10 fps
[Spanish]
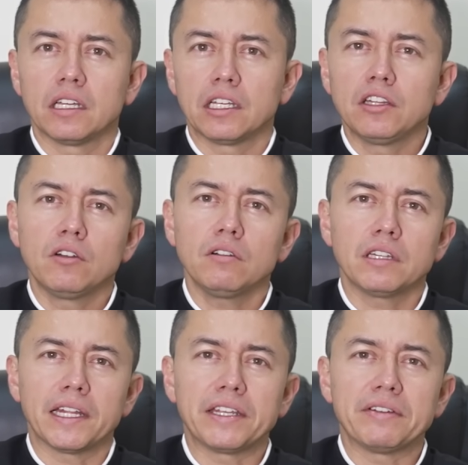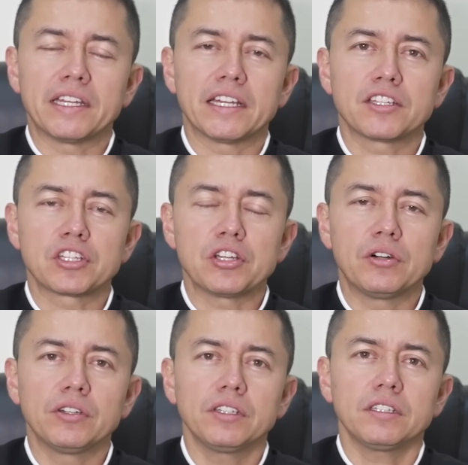Y no, la
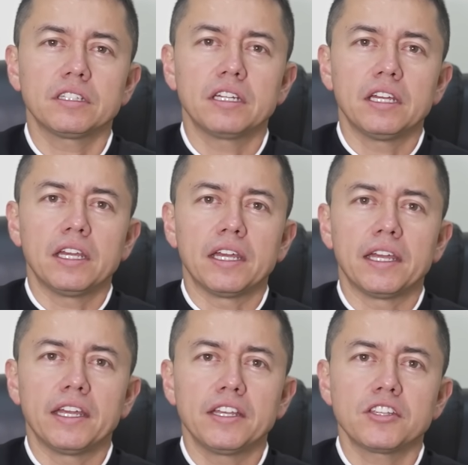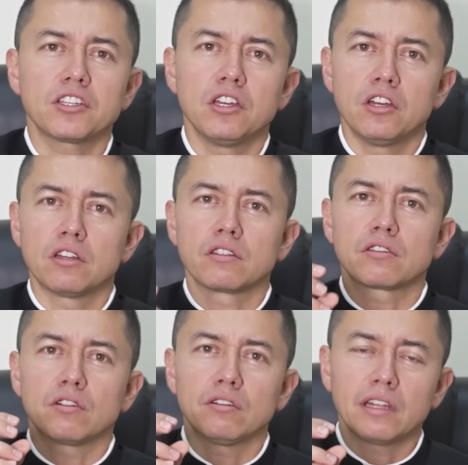liberación es
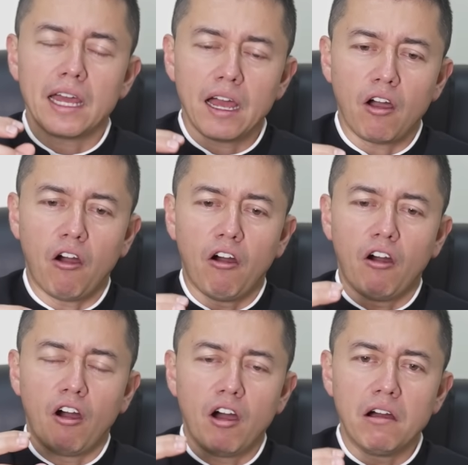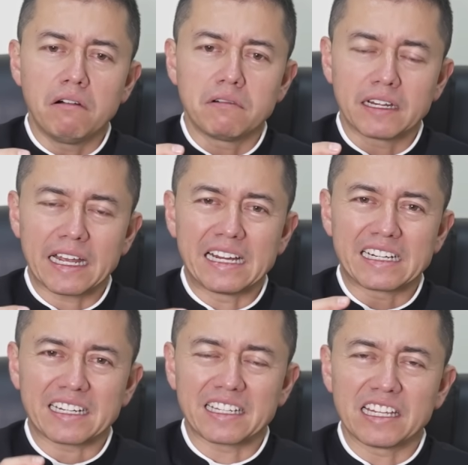toda obra
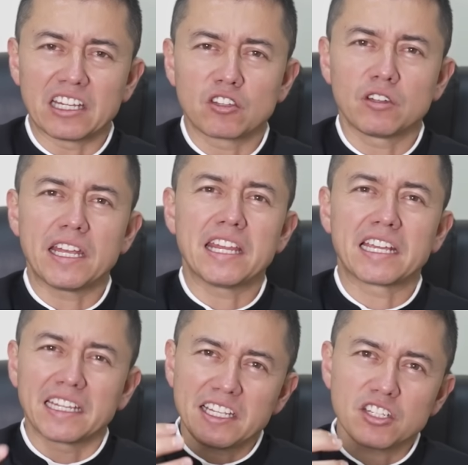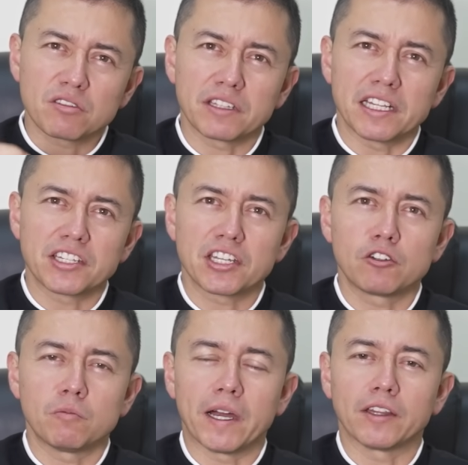redentora de Cristo en el ser
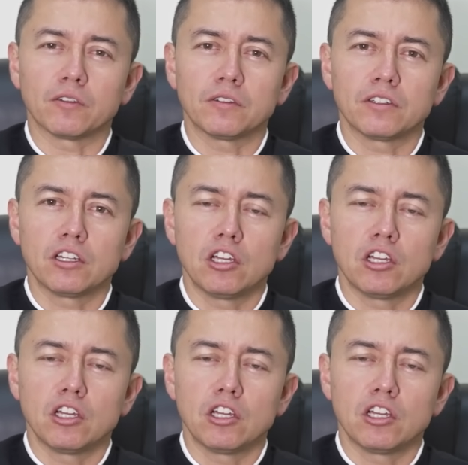humano.